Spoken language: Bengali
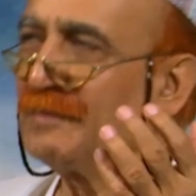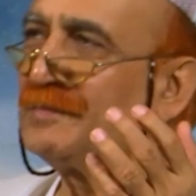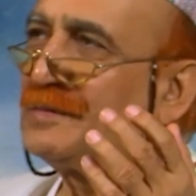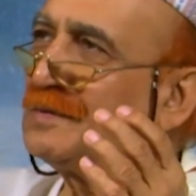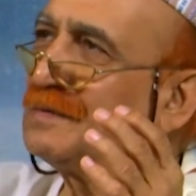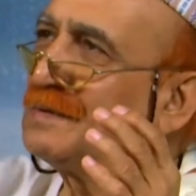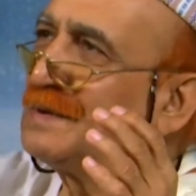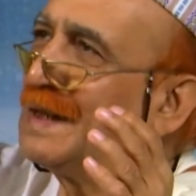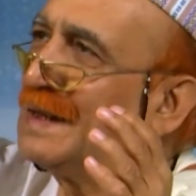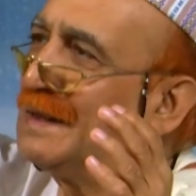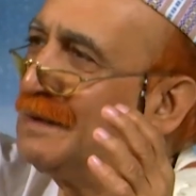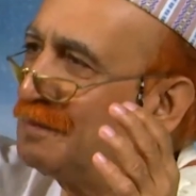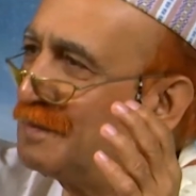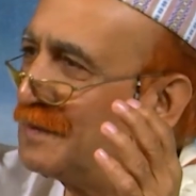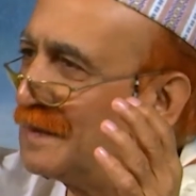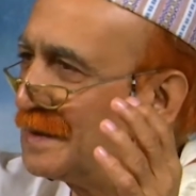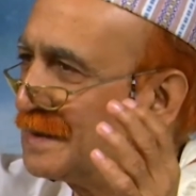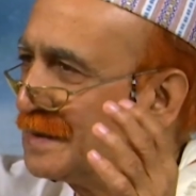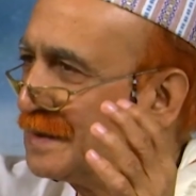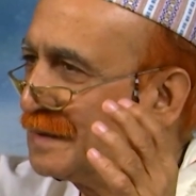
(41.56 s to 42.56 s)
আপনি দেখে
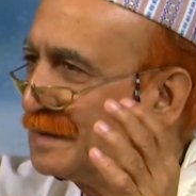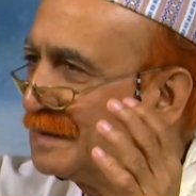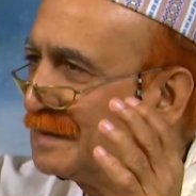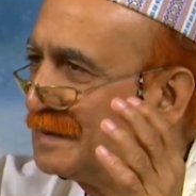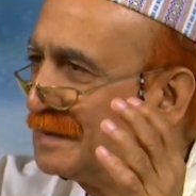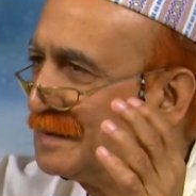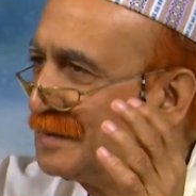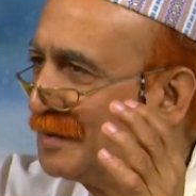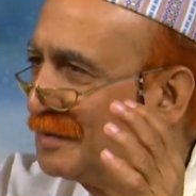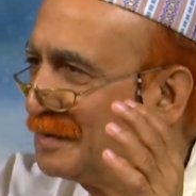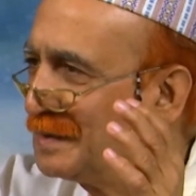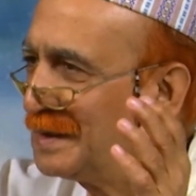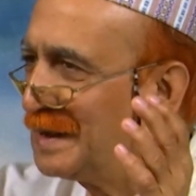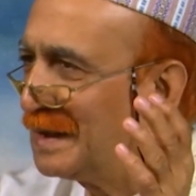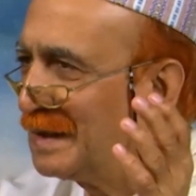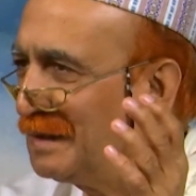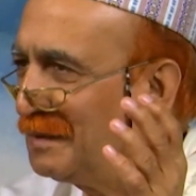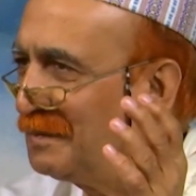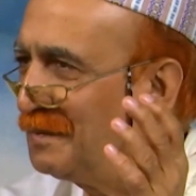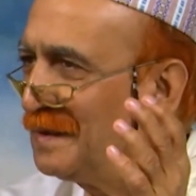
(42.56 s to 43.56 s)
ফেলছেন যখন
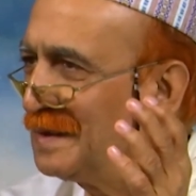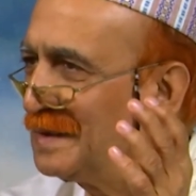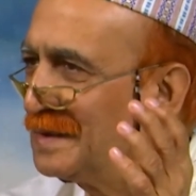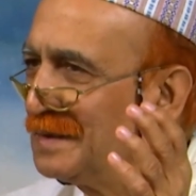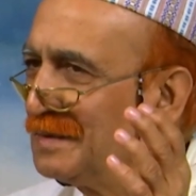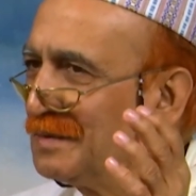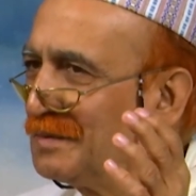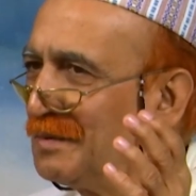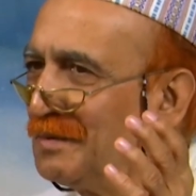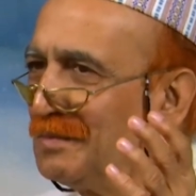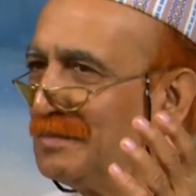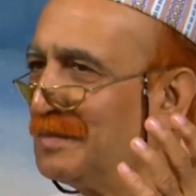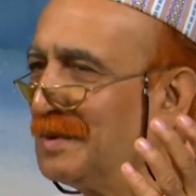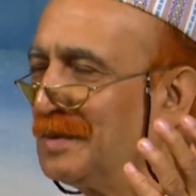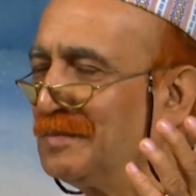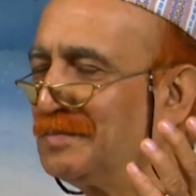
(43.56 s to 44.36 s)
দেখে ফেলছেন তখন